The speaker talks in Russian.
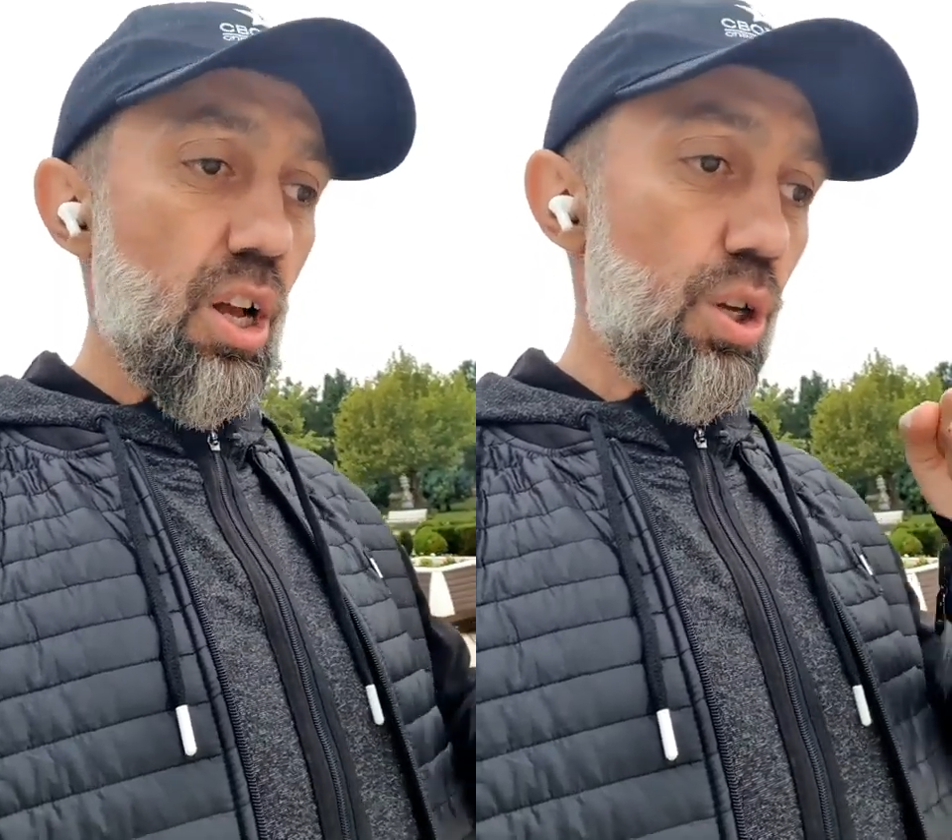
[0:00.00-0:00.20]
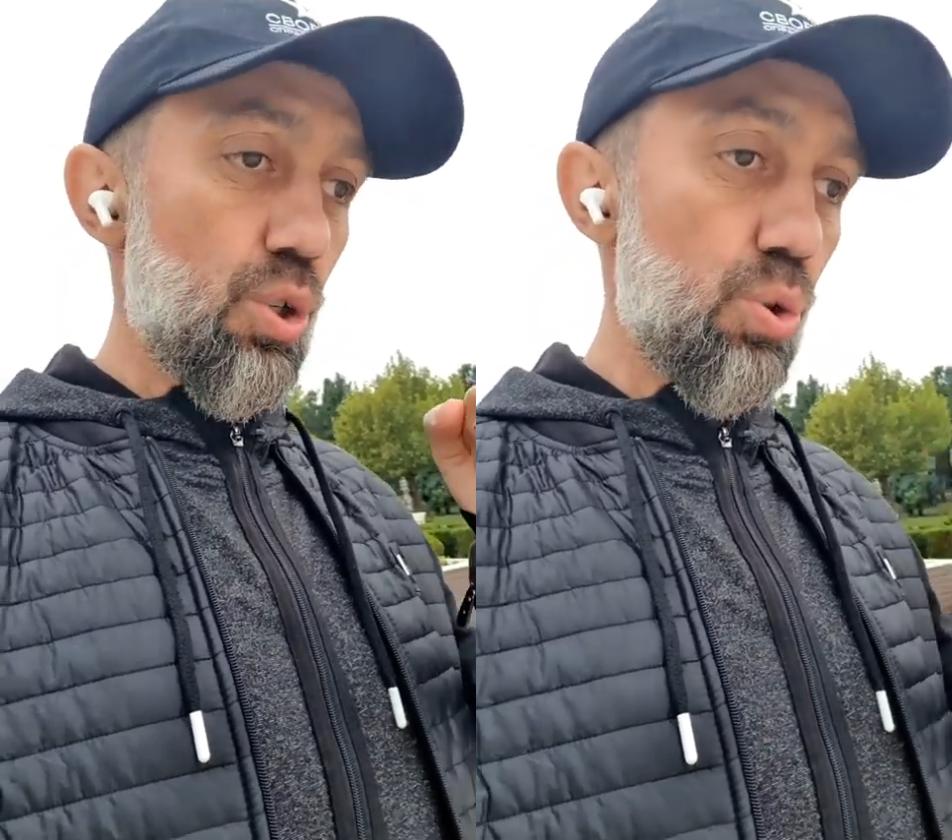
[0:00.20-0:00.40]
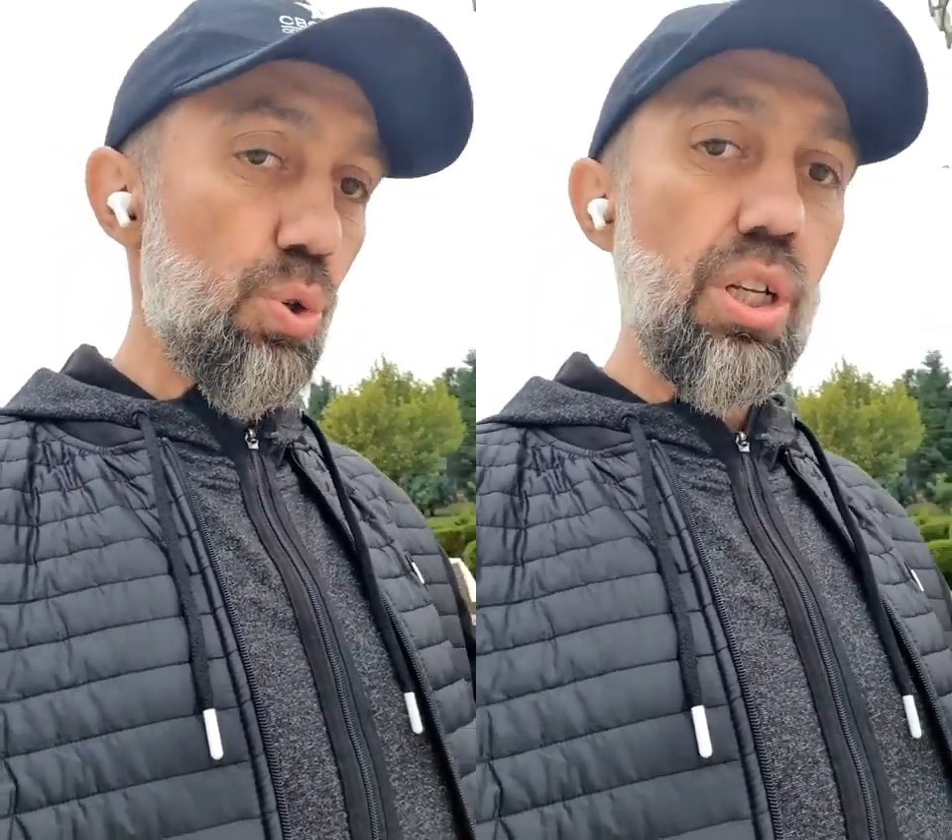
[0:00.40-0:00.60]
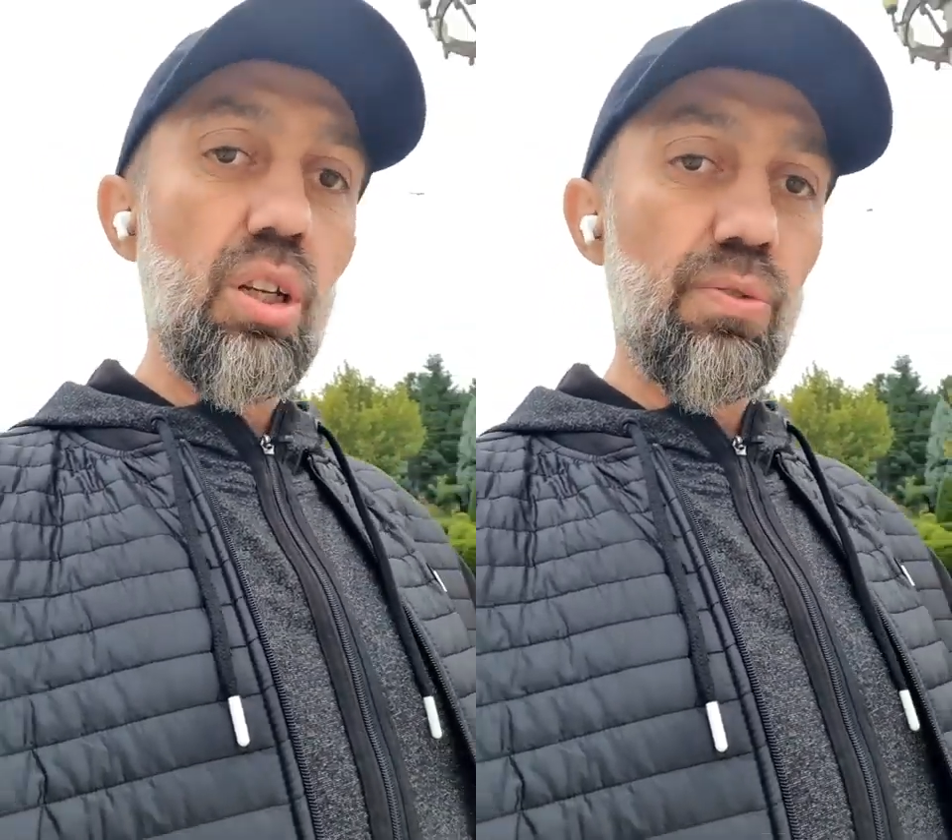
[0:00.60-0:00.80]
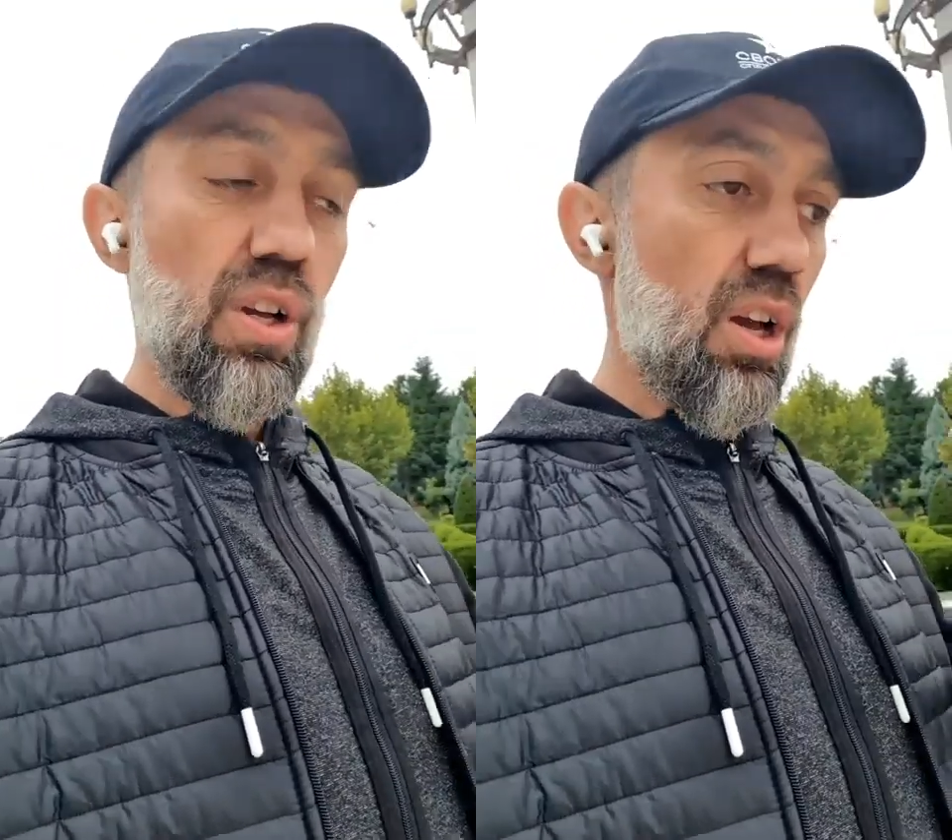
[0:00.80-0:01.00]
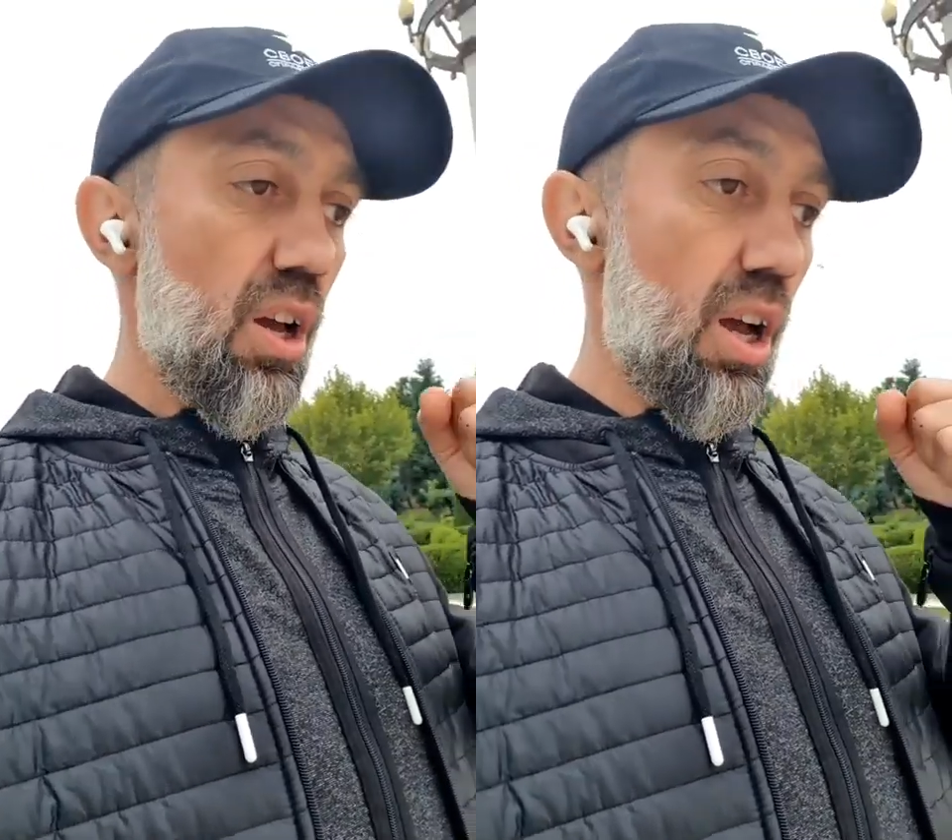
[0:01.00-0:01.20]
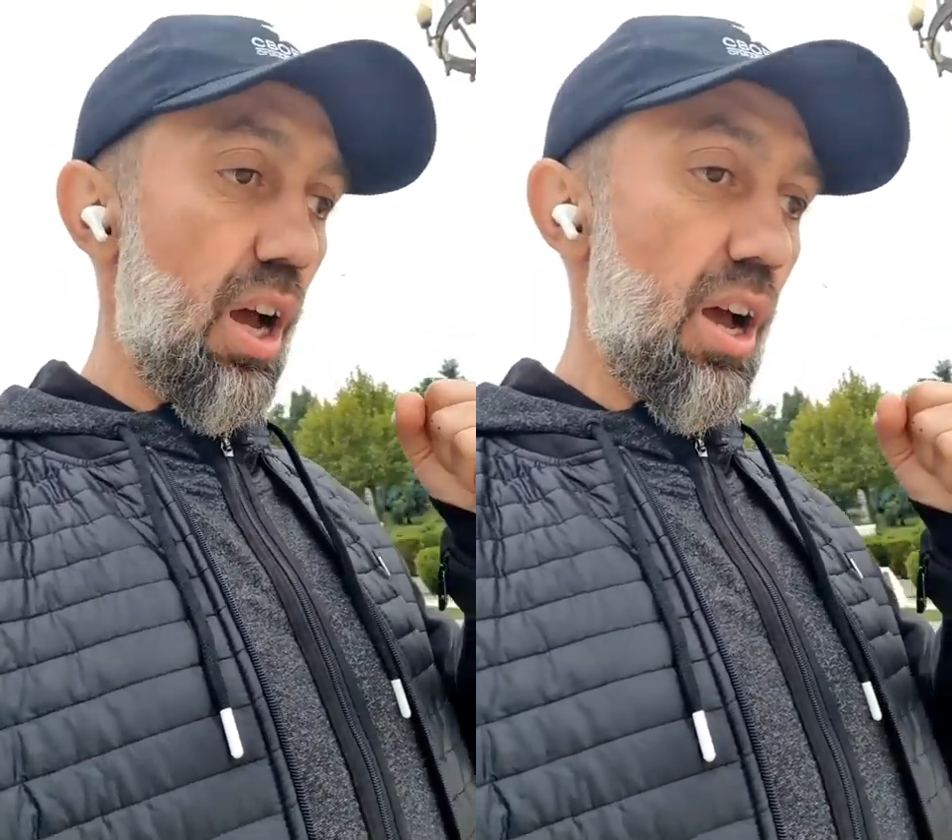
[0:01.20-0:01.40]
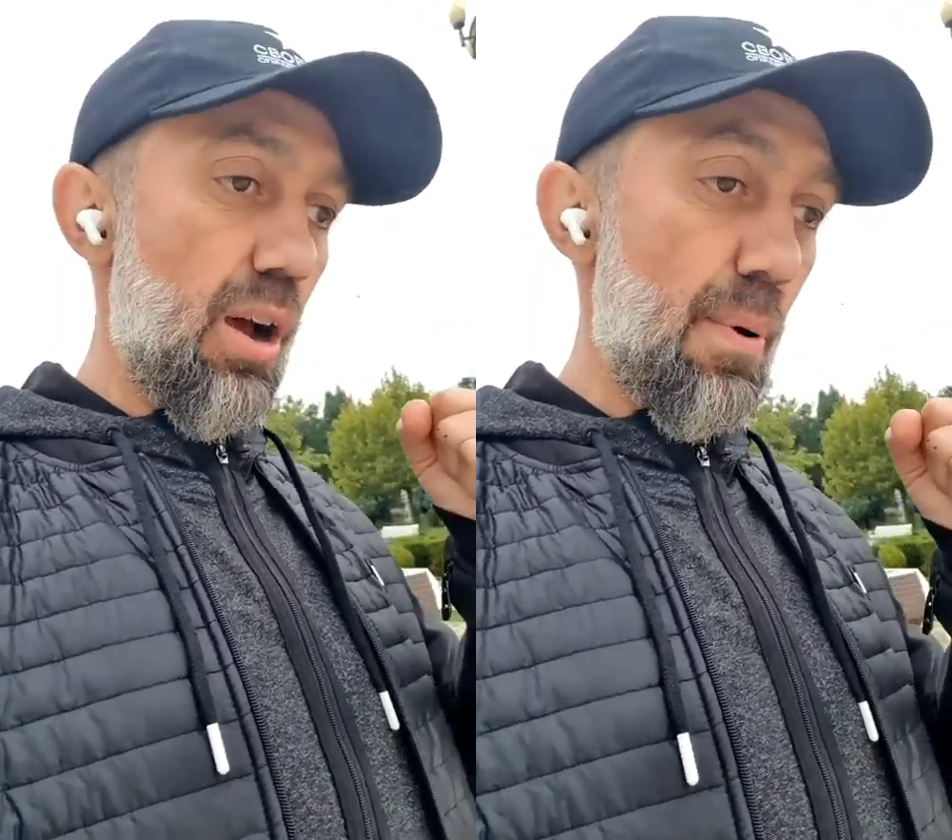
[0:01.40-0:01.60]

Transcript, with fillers: суннитов а,